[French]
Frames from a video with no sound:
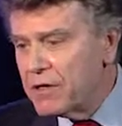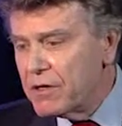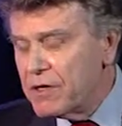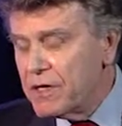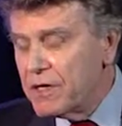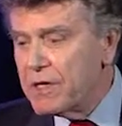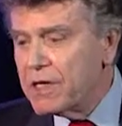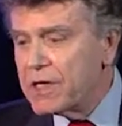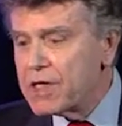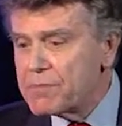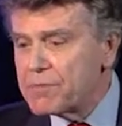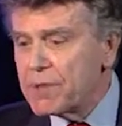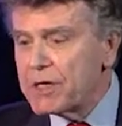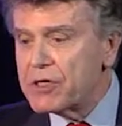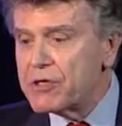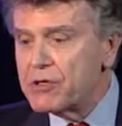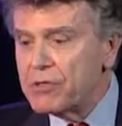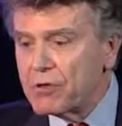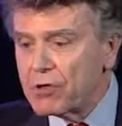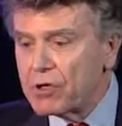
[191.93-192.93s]
Euh,
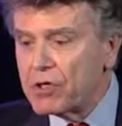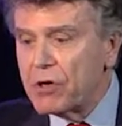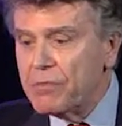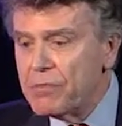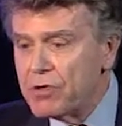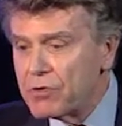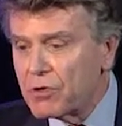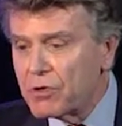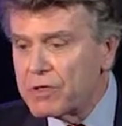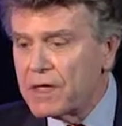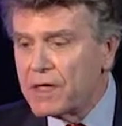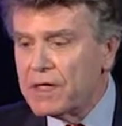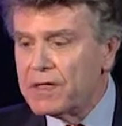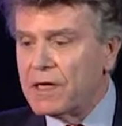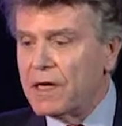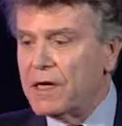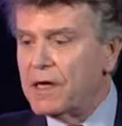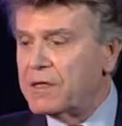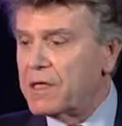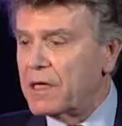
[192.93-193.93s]
l'expression communauté
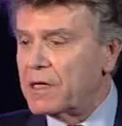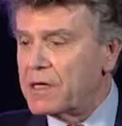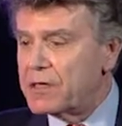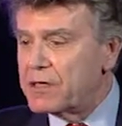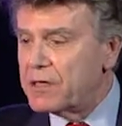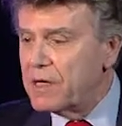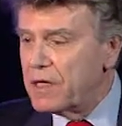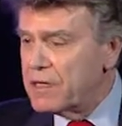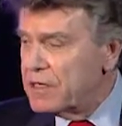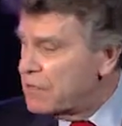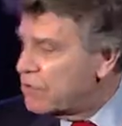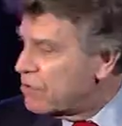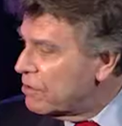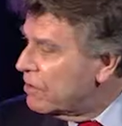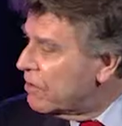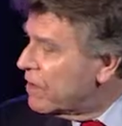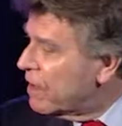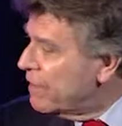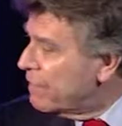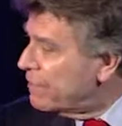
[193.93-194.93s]
internationale est
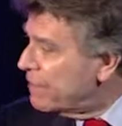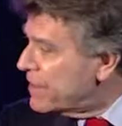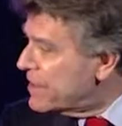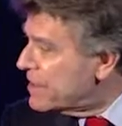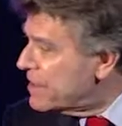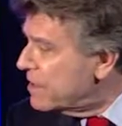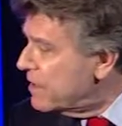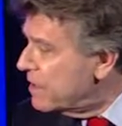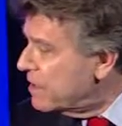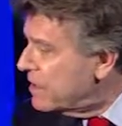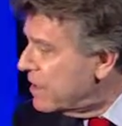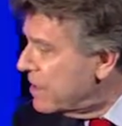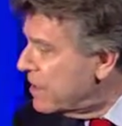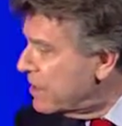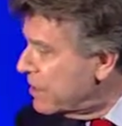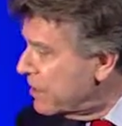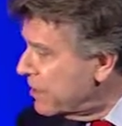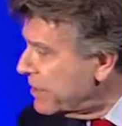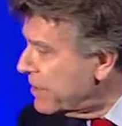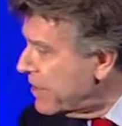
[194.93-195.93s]
une facilité
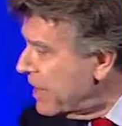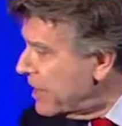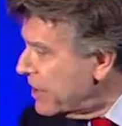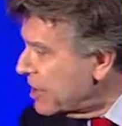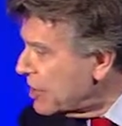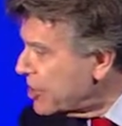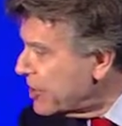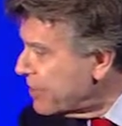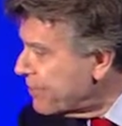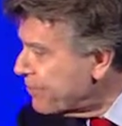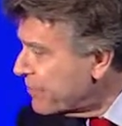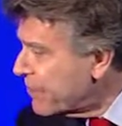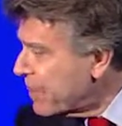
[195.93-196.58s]
de langage.